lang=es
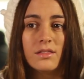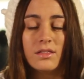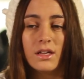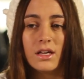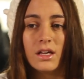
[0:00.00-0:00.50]

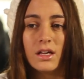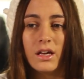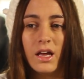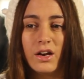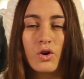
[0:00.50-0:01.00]

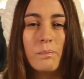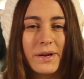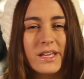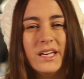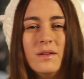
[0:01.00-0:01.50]
del
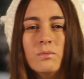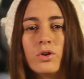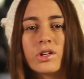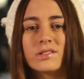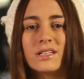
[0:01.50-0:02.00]

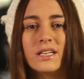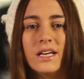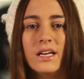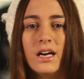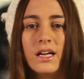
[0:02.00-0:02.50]
compañerismo que se
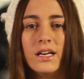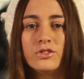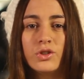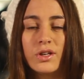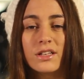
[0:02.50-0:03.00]
crea, el
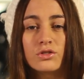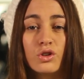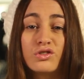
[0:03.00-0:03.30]
hecho de que todo